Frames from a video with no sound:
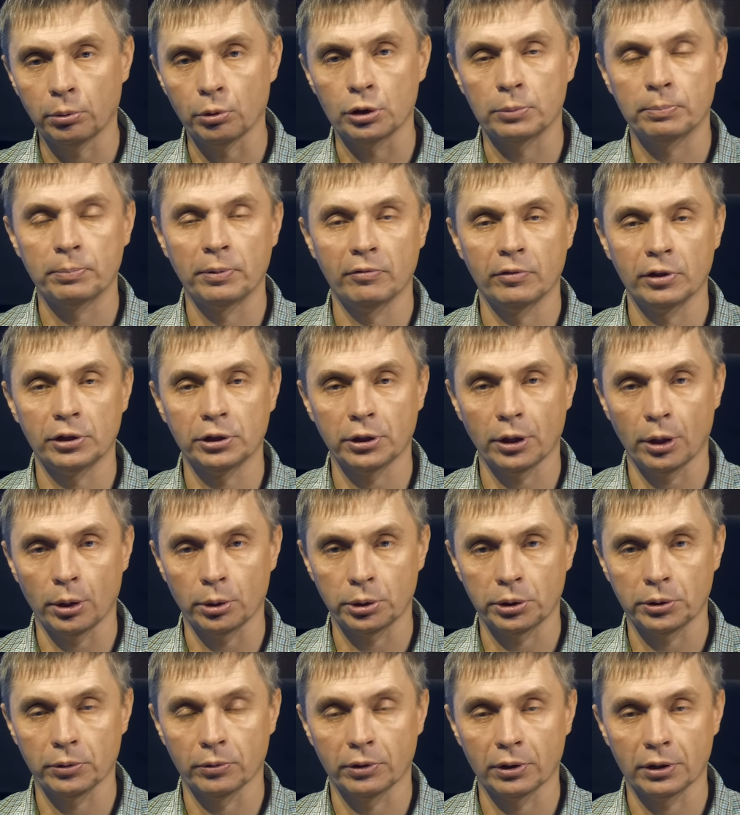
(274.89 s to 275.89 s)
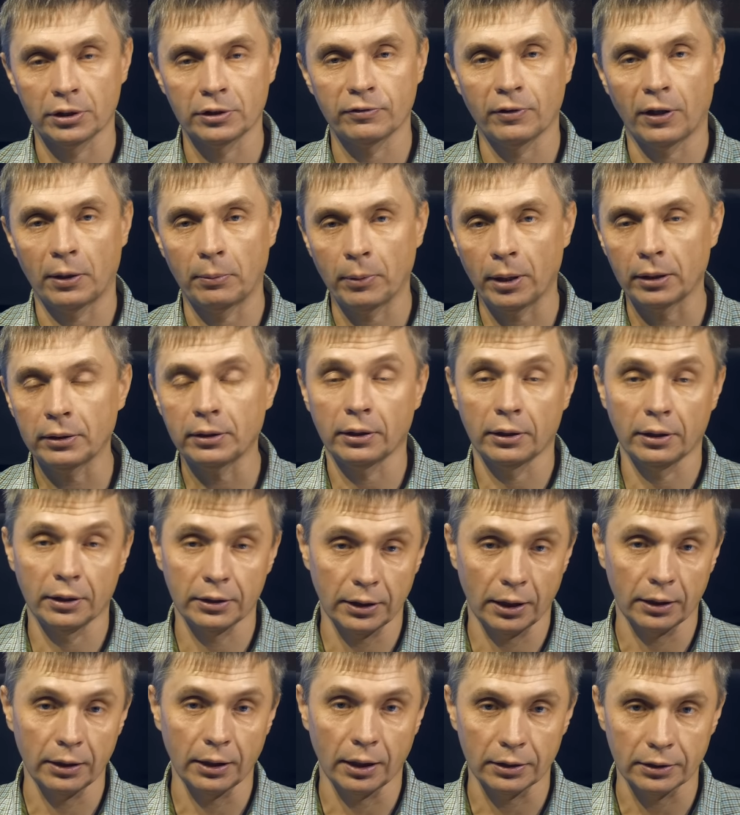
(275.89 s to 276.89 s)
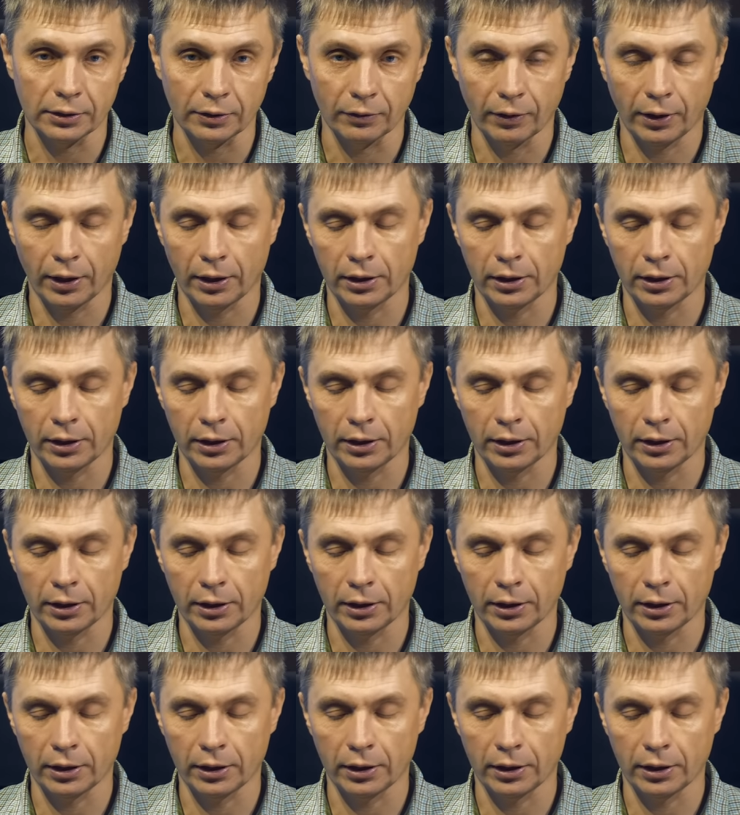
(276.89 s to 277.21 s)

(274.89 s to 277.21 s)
то есть повышающего трансформатора, резонансного,